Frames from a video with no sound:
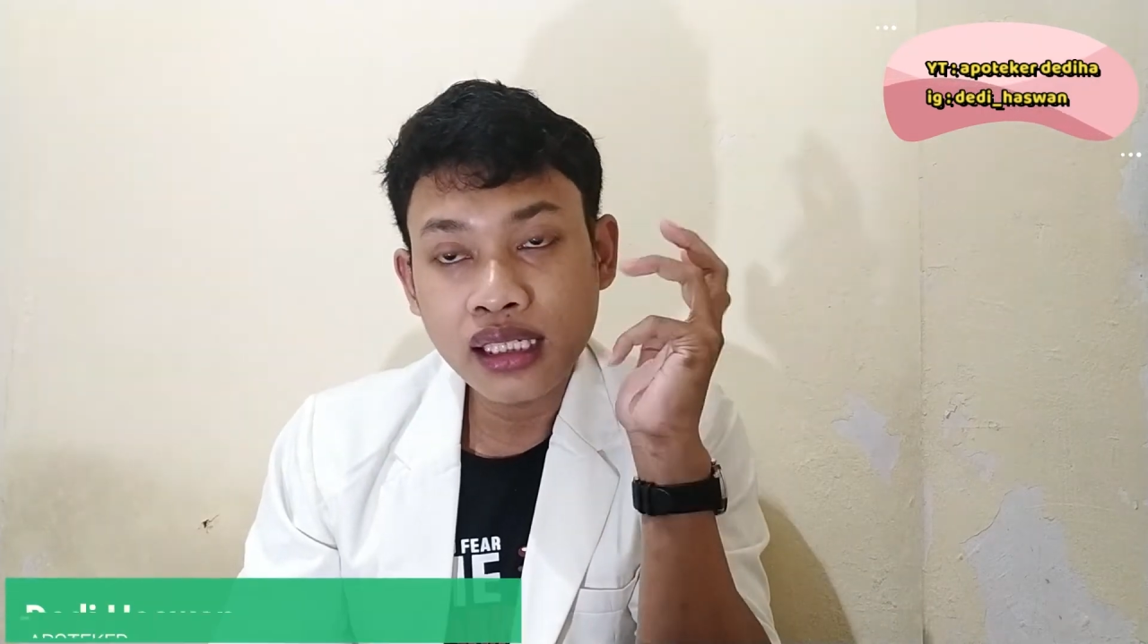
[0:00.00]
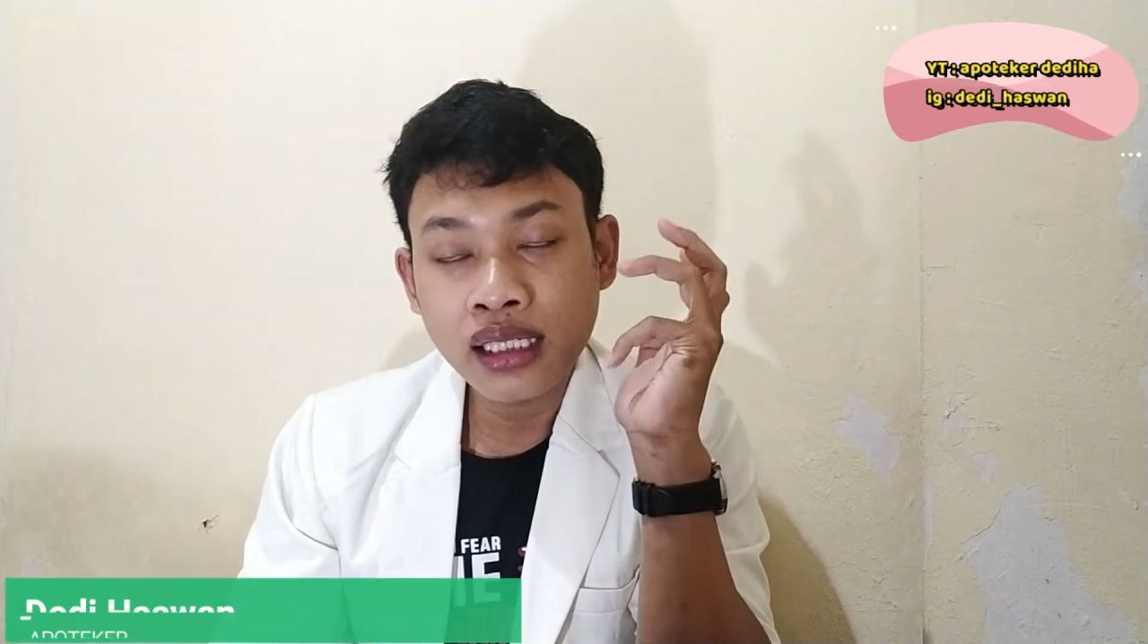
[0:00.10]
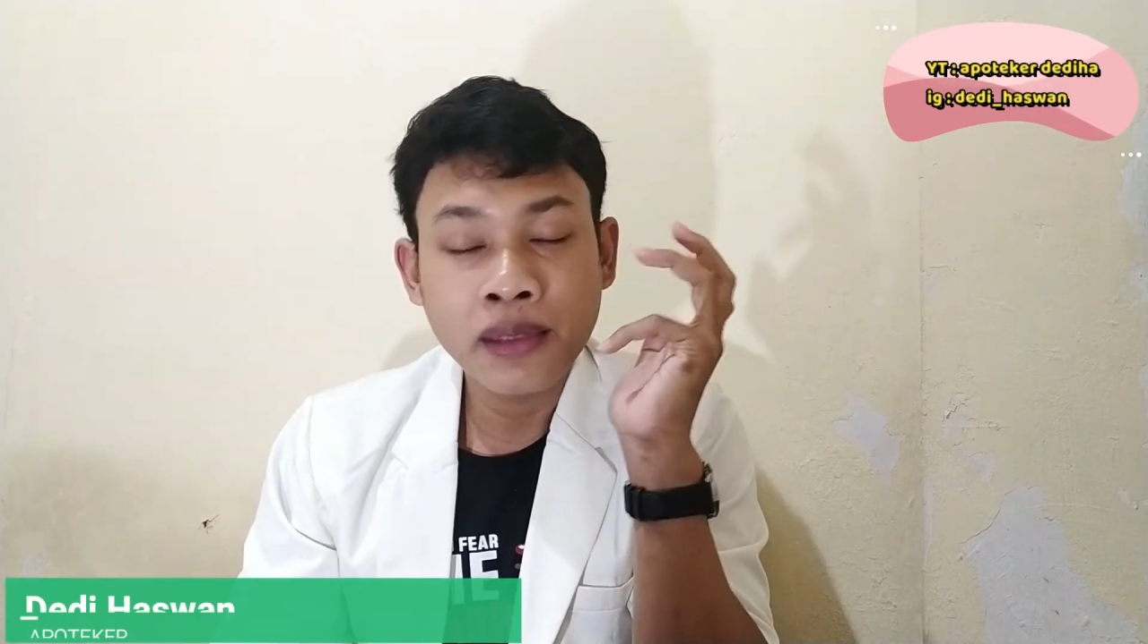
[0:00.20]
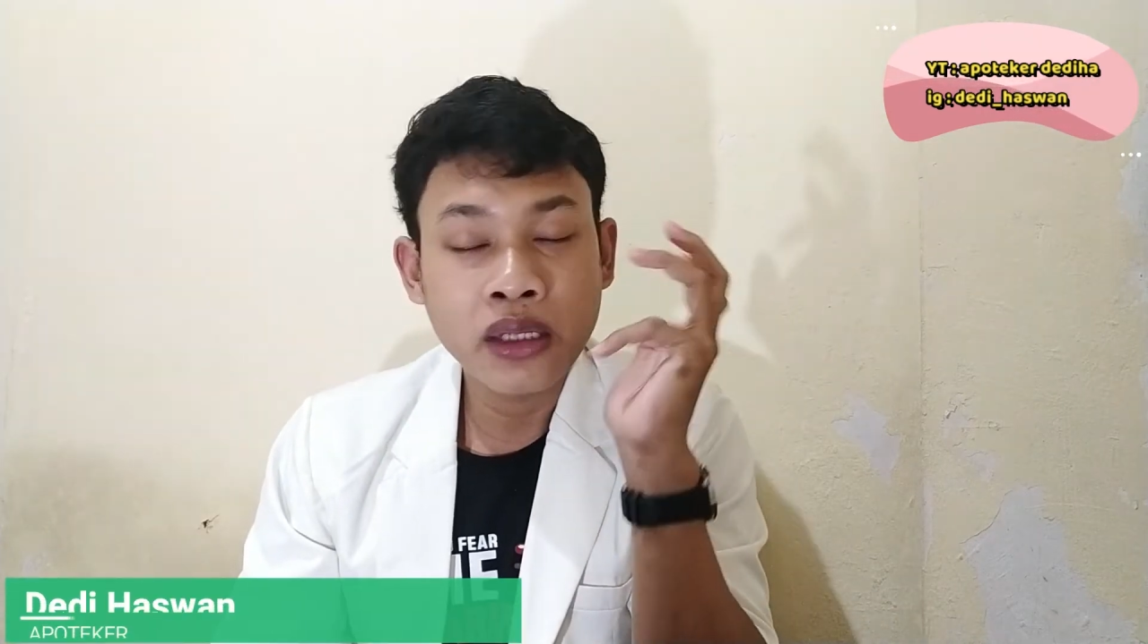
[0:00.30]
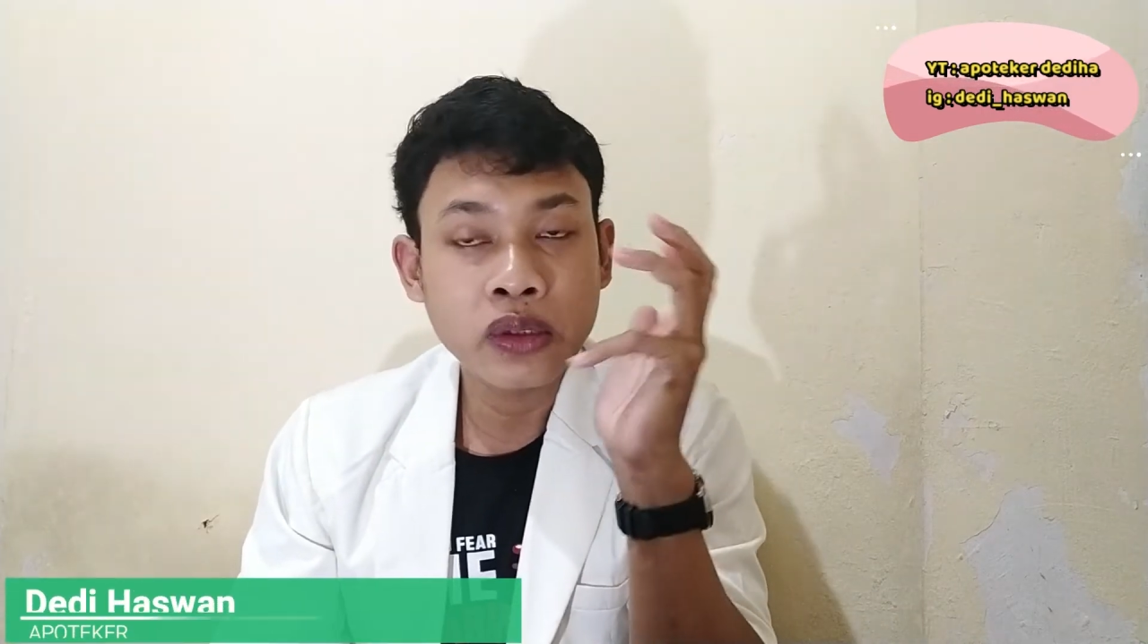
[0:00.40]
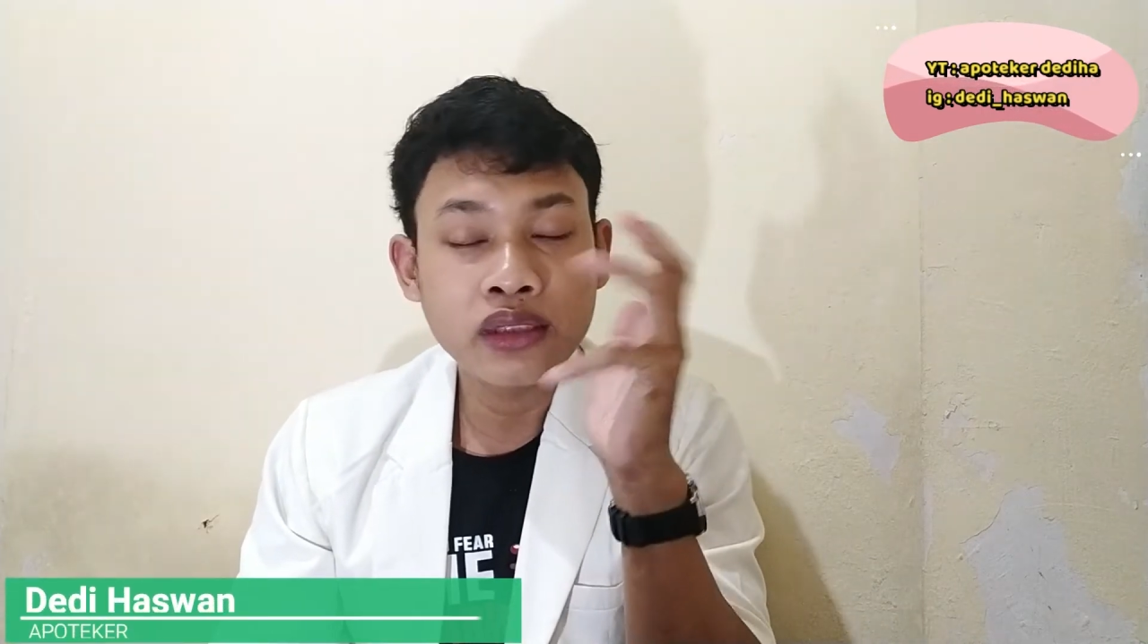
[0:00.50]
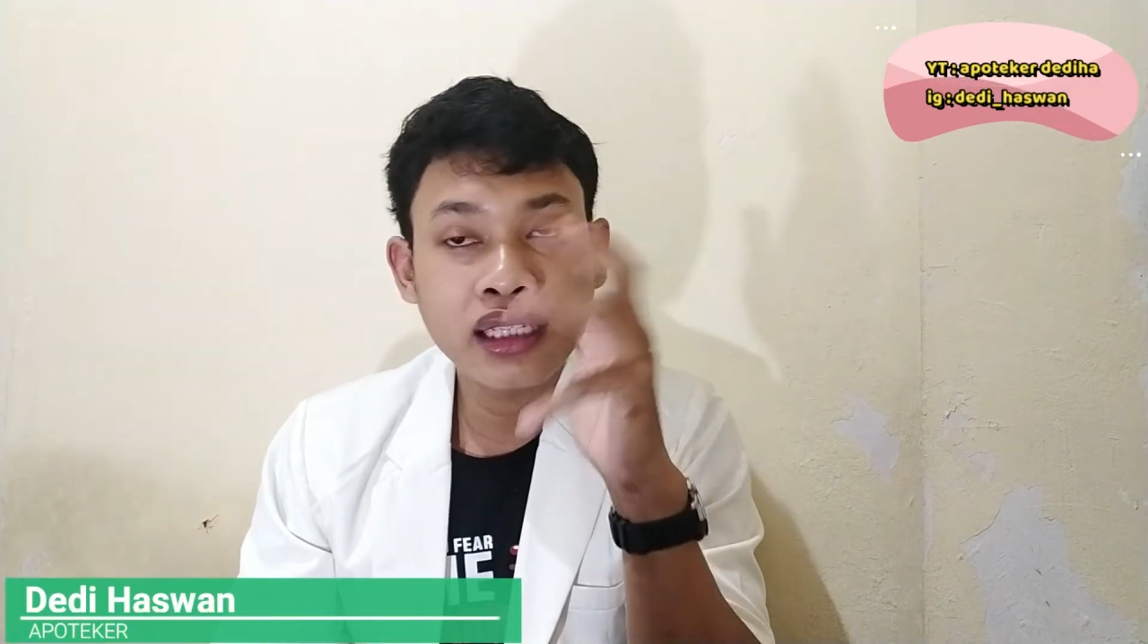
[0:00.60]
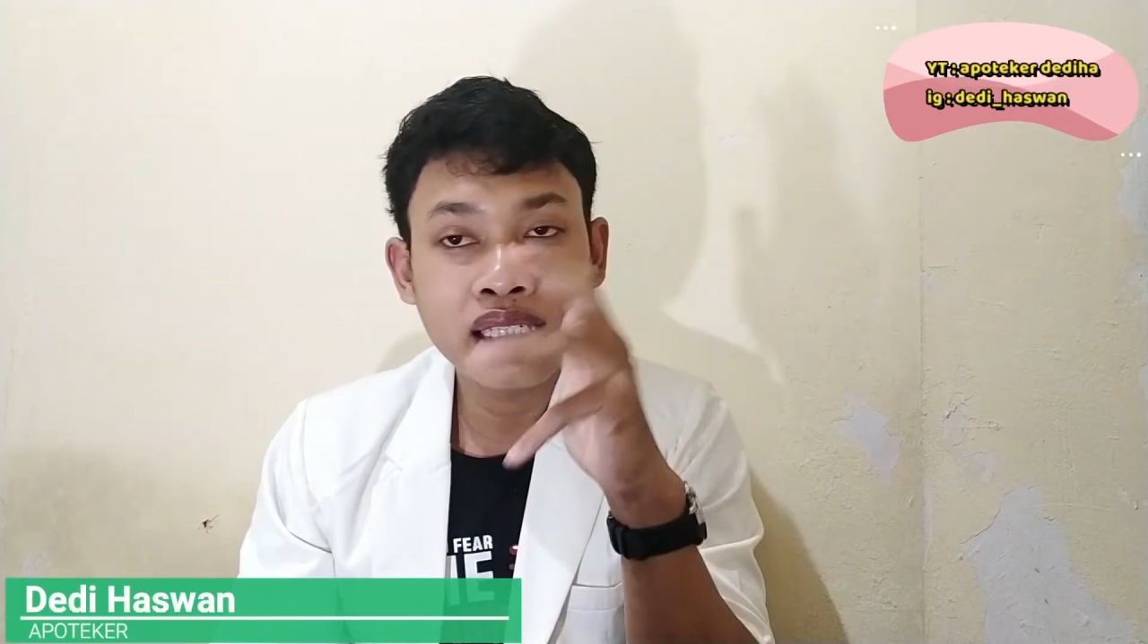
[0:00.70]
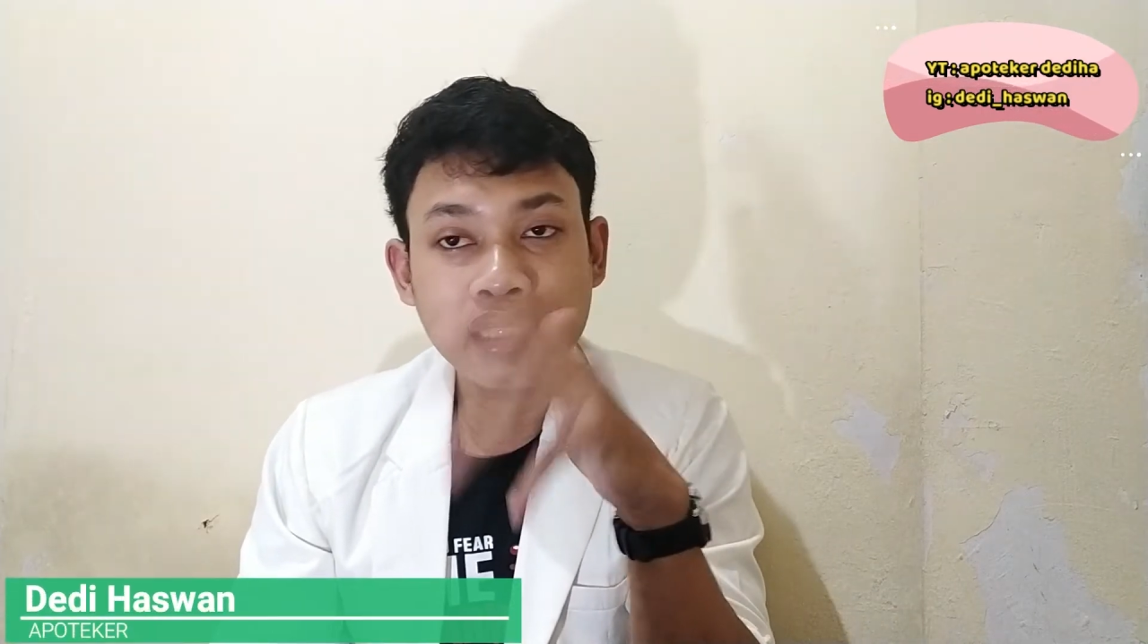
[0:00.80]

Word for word: ini maksudnya di